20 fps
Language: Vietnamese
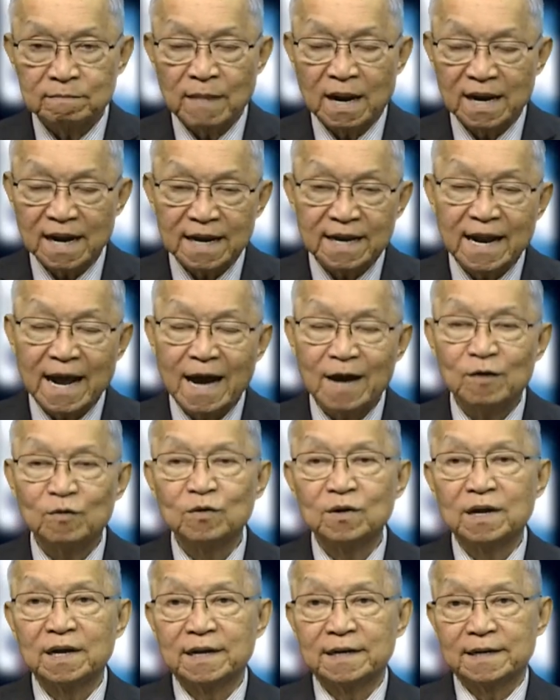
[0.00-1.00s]
cách nào
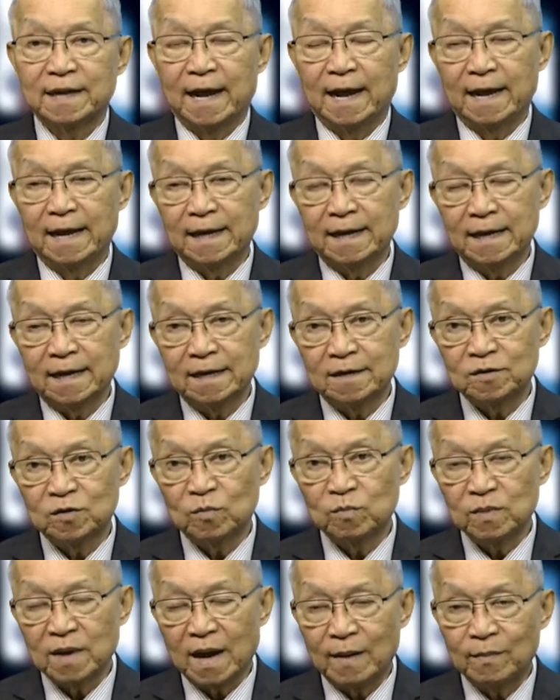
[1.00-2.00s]
để
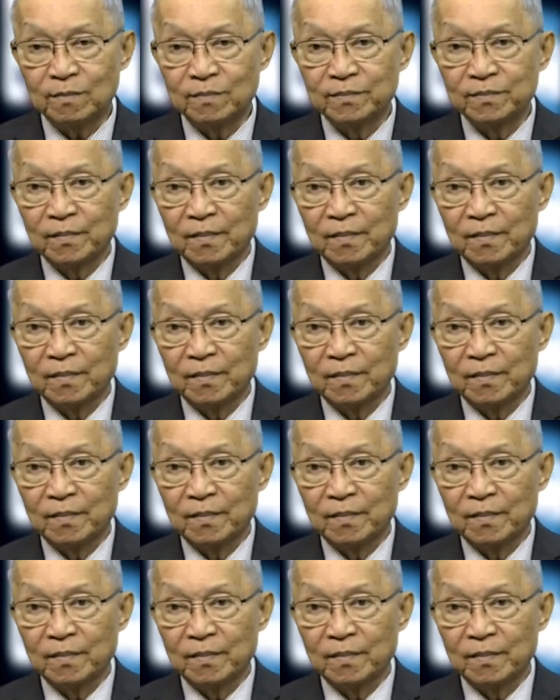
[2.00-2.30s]
Trung Cộng